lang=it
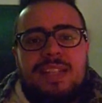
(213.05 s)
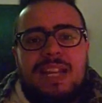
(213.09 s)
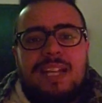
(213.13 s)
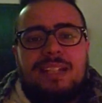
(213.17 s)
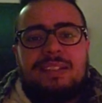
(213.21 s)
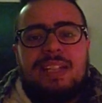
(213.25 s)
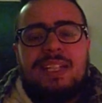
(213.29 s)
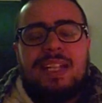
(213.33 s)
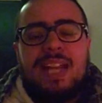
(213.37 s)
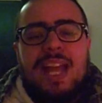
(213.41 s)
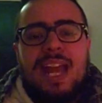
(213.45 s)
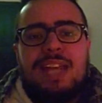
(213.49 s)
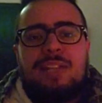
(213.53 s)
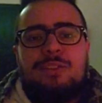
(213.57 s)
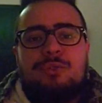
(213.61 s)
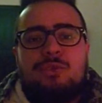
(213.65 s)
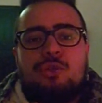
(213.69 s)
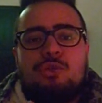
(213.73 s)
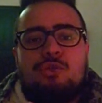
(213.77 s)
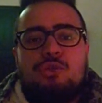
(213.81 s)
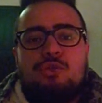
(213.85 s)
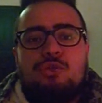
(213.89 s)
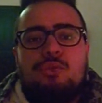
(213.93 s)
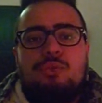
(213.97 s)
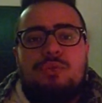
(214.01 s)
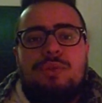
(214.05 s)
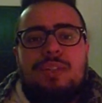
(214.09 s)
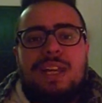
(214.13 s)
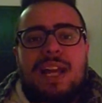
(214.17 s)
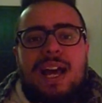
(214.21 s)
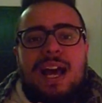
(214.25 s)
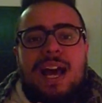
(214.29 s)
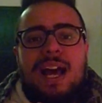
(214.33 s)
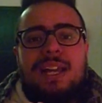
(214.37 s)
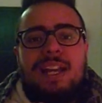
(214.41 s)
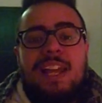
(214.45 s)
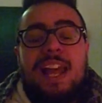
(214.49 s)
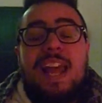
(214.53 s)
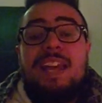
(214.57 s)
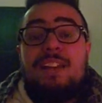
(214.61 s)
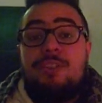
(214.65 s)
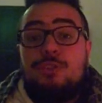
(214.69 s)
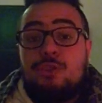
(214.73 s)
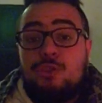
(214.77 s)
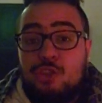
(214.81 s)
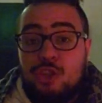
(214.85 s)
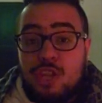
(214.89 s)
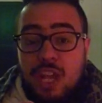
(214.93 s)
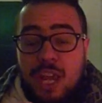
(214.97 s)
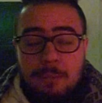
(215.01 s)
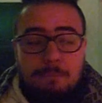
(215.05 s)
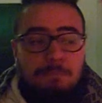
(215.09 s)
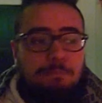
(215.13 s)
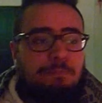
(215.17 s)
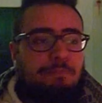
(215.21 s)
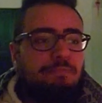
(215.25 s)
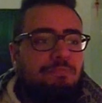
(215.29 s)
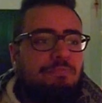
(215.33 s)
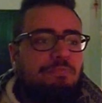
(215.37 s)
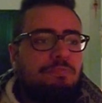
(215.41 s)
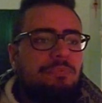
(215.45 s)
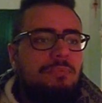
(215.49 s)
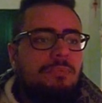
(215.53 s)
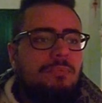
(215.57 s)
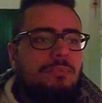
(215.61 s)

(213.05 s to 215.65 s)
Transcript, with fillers: sta tenendo sulla legge